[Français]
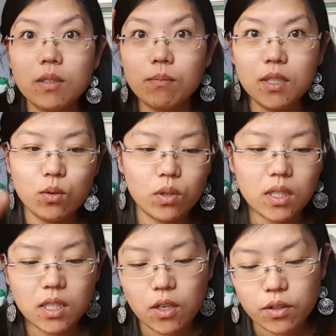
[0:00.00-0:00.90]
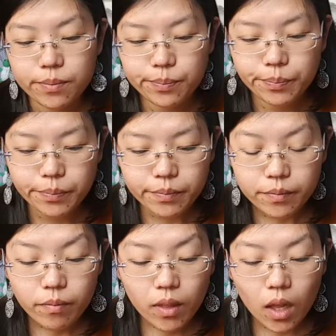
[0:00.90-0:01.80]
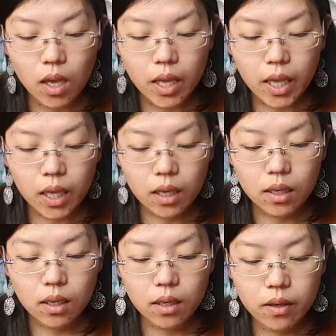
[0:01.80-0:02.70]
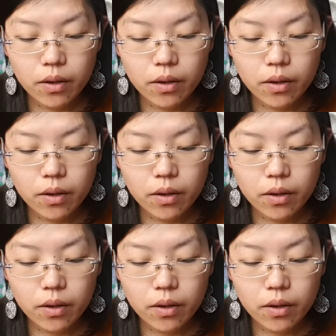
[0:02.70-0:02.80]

bisous au Tricycote. Et...